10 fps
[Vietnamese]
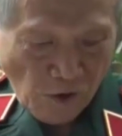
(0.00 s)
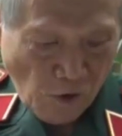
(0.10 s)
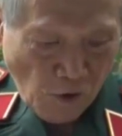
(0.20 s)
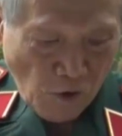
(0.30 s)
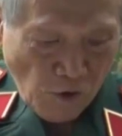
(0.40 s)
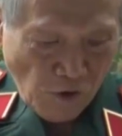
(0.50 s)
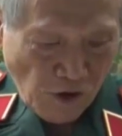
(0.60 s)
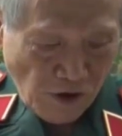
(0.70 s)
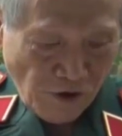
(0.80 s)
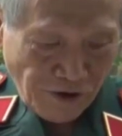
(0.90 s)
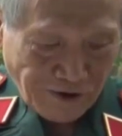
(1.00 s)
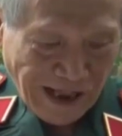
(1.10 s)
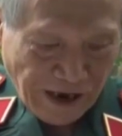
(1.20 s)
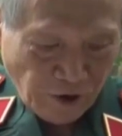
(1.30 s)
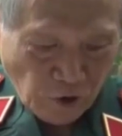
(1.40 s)
có gửi
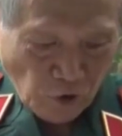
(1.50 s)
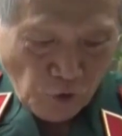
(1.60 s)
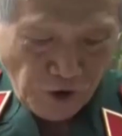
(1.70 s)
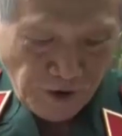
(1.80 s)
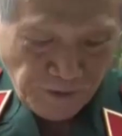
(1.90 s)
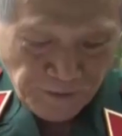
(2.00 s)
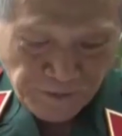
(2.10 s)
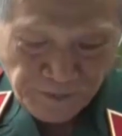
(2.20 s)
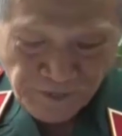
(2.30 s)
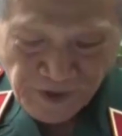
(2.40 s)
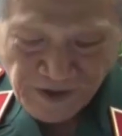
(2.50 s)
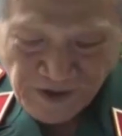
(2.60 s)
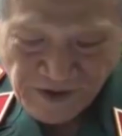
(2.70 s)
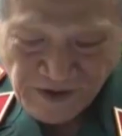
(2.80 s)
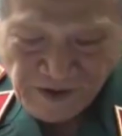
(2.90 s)
tặng cho tôi
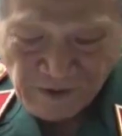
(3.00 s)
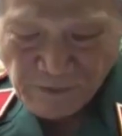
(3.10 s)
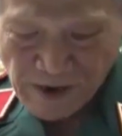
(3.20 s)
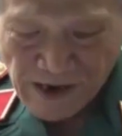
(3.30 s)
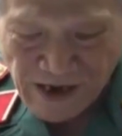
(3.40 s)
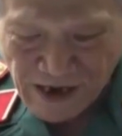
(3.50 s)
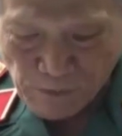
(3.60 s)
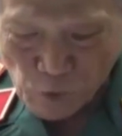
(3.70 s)
là đây là